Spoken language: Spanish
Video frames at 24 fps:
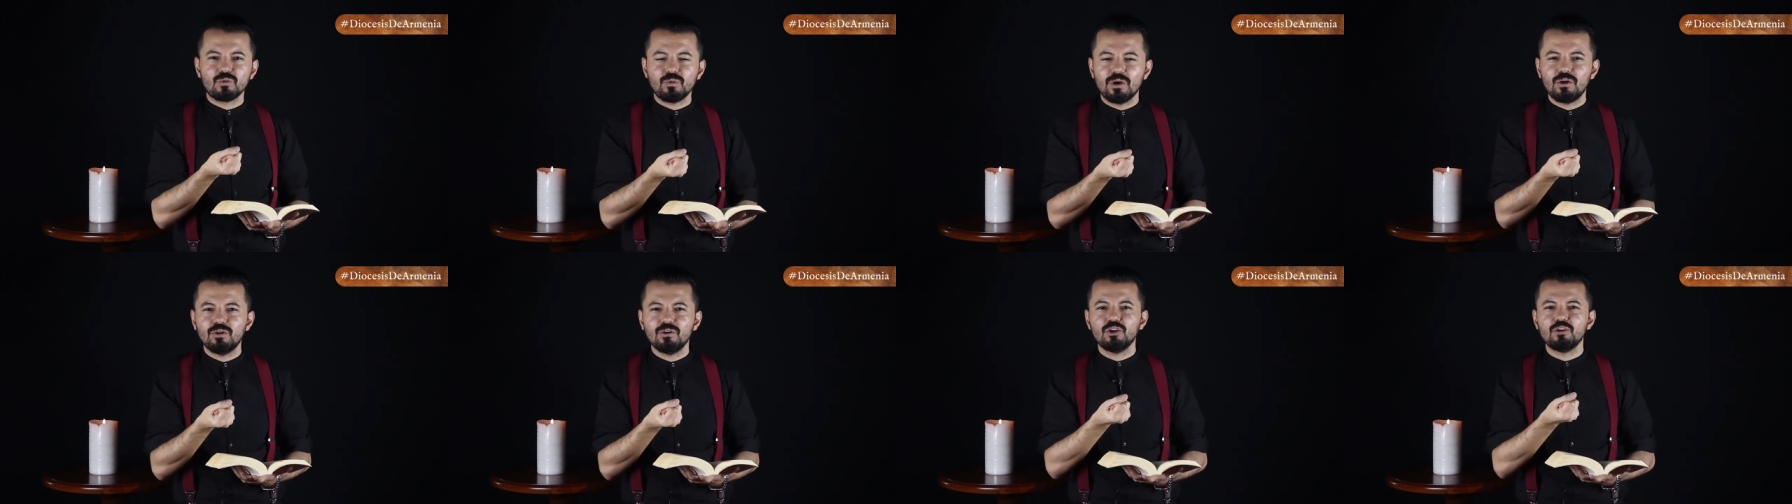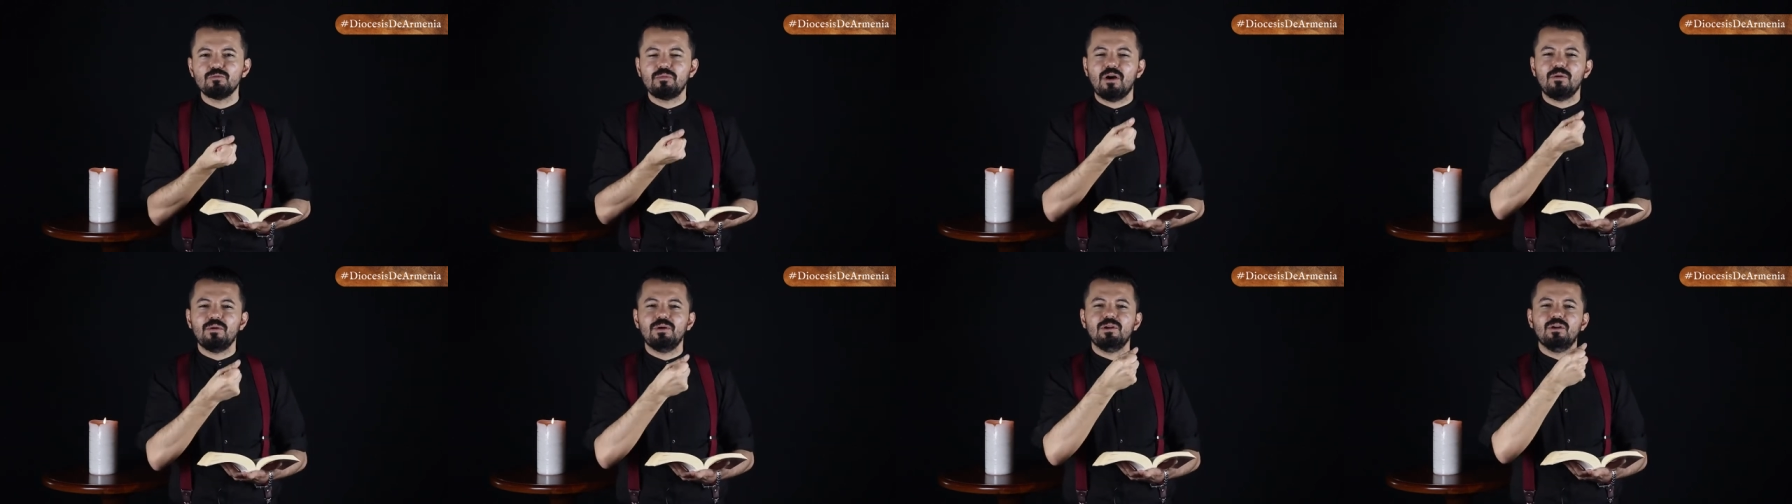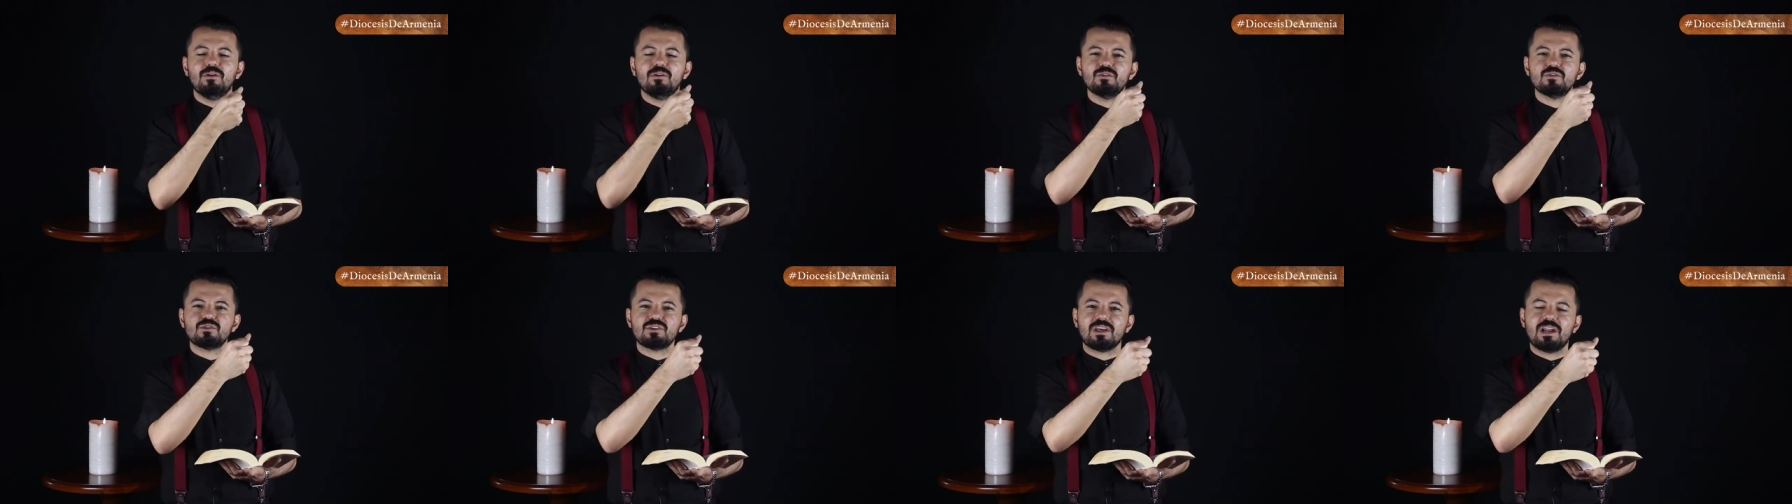luego los
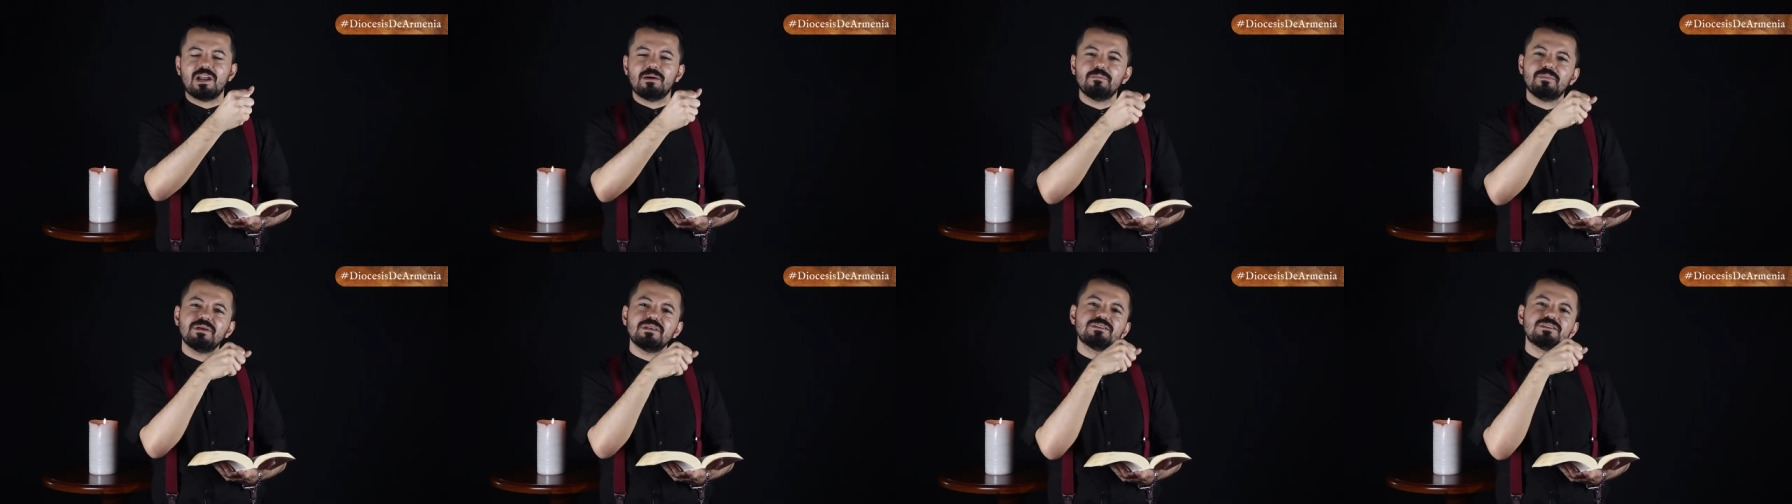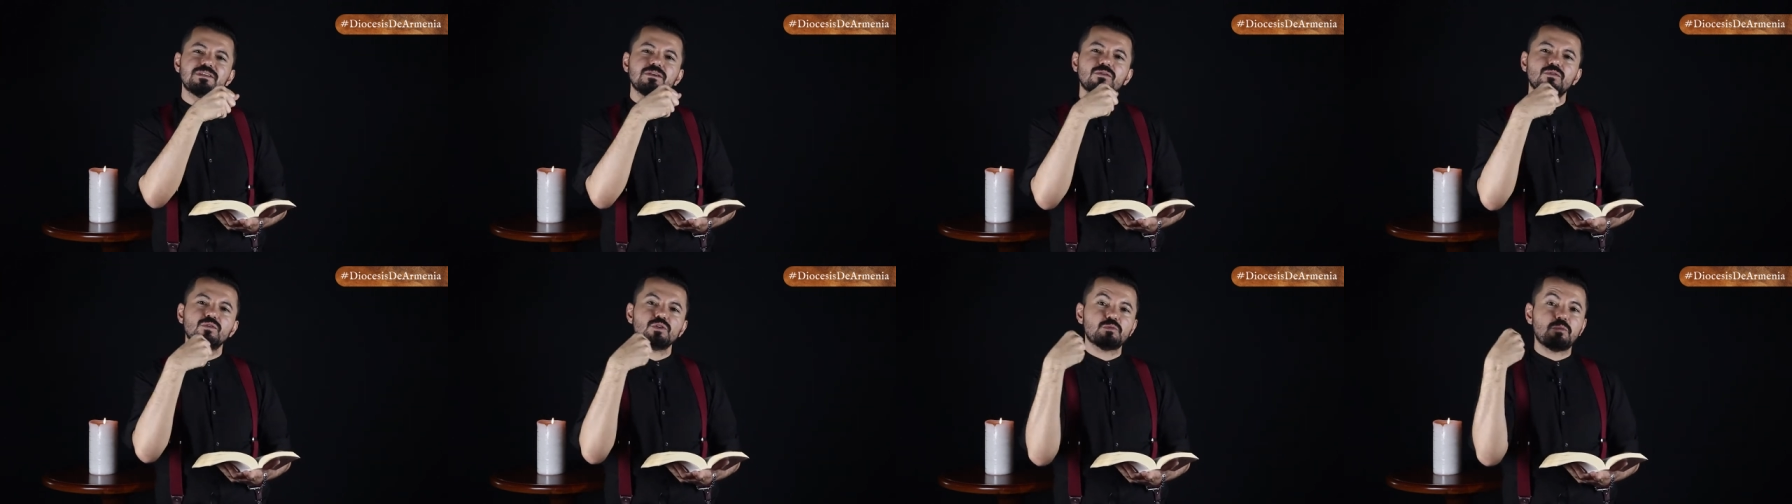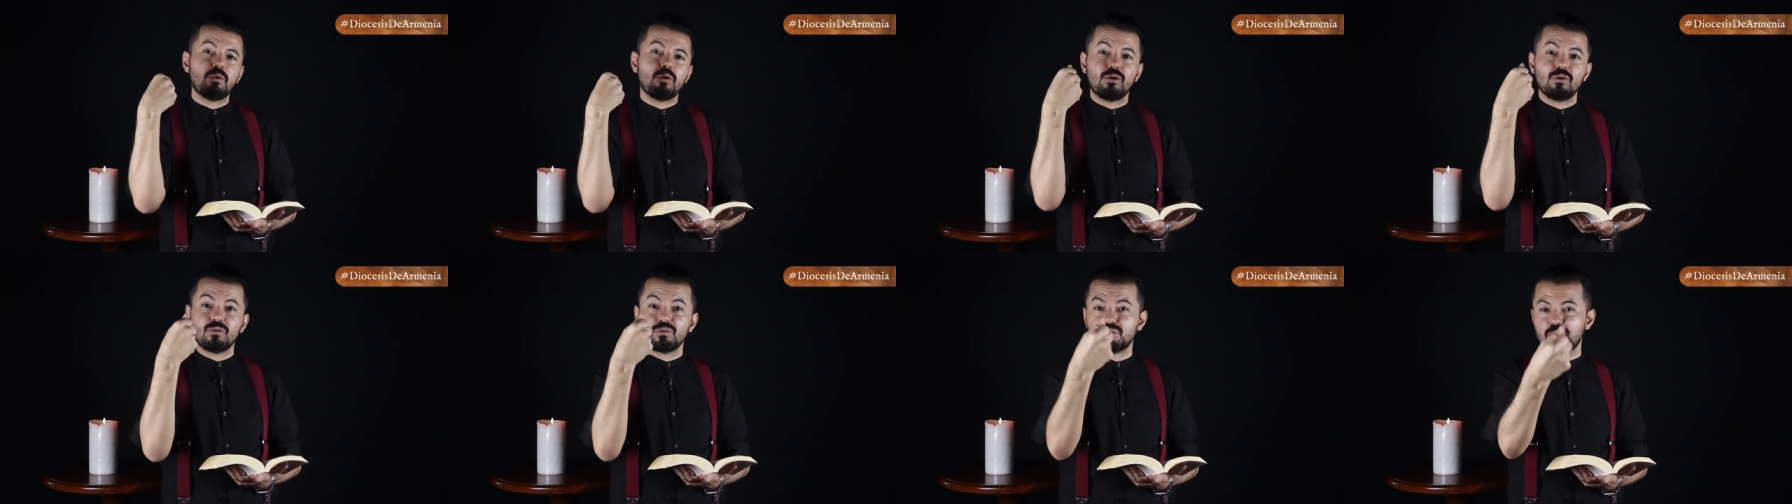babilonios serán vencidos
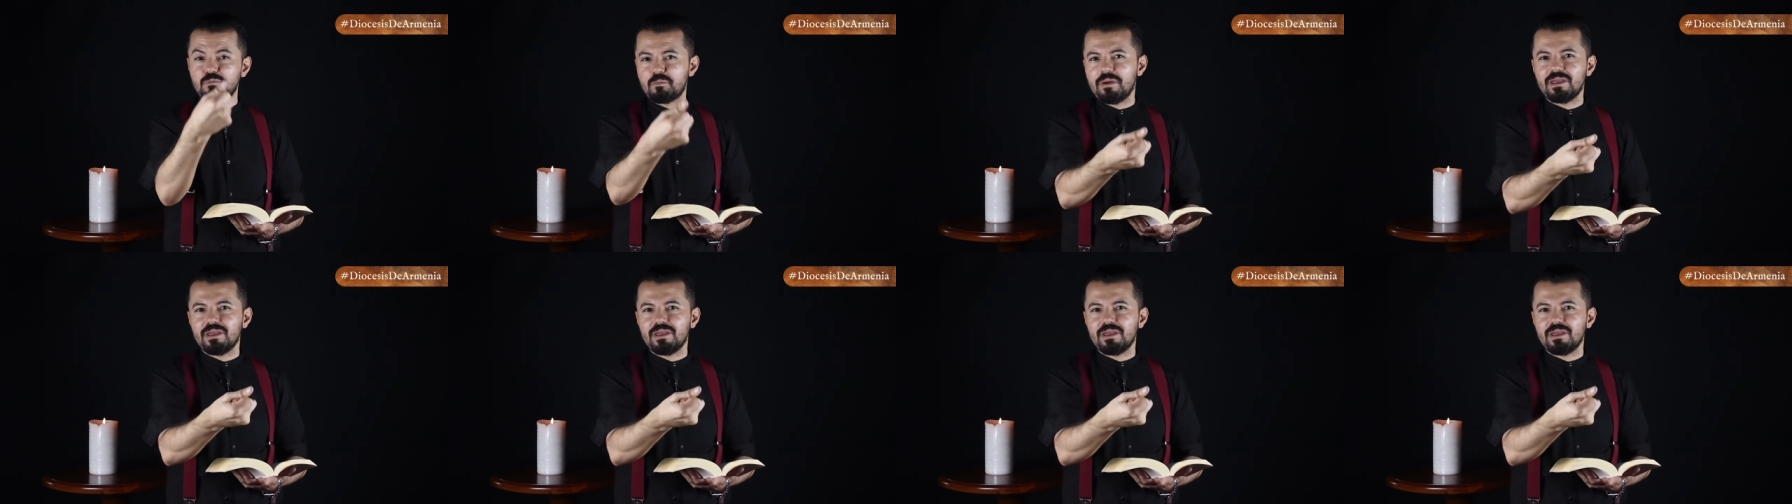por los